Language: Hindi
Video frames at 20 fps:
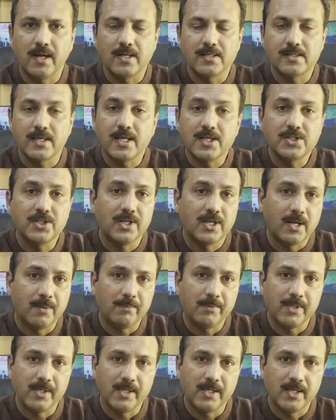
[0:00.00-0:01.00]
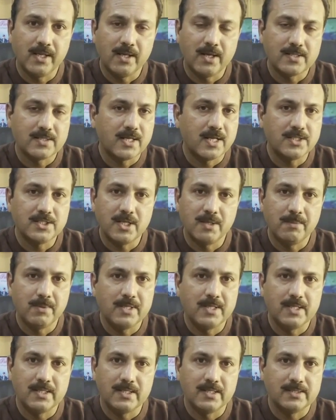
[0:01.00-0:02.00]
आसाइशें अपने लिए आसाइशें
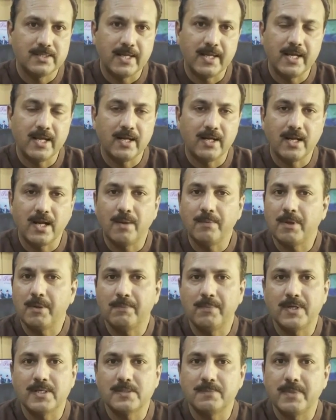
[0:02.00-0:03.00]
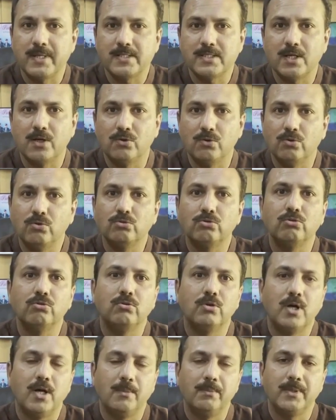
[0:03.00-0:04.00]
भी ज़ाहिर है अगर आपके पास पैसा हो तो
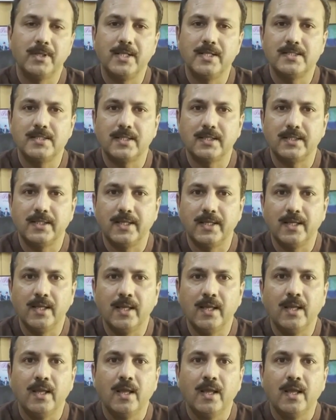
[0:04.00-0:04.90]
आप ख़रीद सकते हैं